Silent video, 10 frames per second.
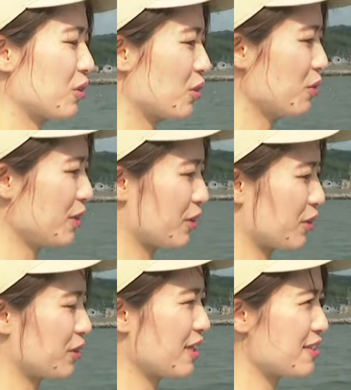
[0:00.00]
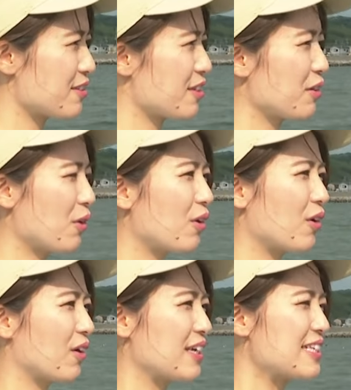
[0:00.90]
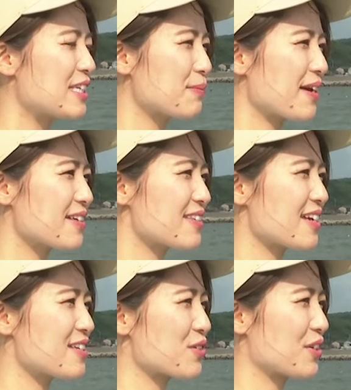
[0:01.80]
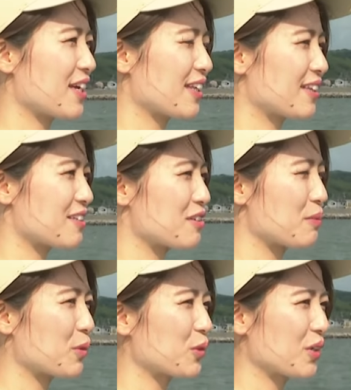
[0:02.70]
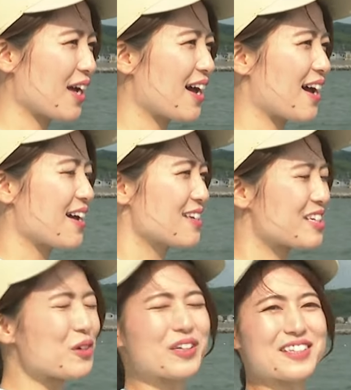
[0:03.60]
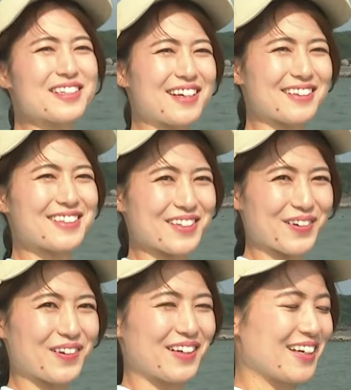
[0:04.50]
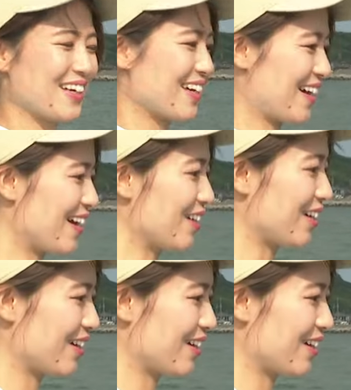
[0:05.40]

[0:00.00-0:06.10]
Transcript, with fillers: の海の船釣りを一番最初にやった釣り物が白ギスなんですよ。は